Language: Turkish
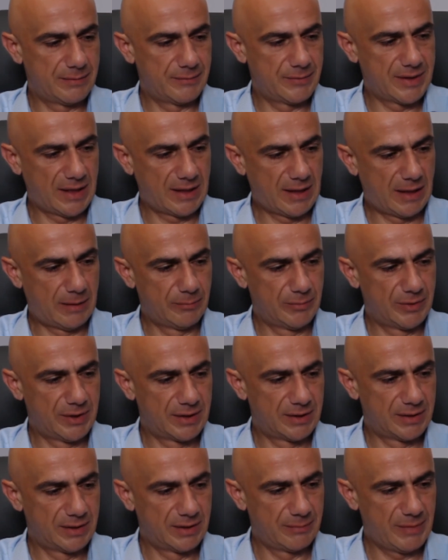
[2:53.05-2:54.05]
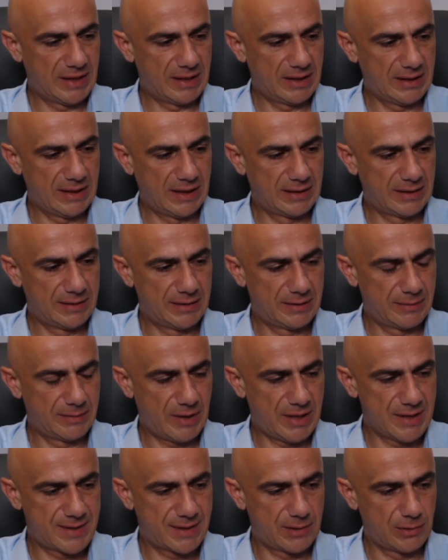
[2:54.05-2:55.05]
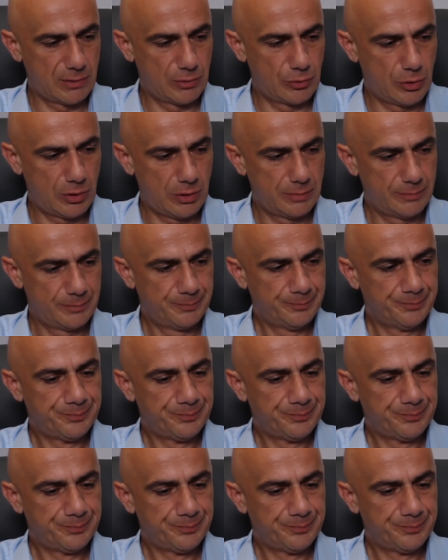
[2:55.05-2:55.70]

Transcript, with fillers: rakamlarını, beklentilerini baskılıyor.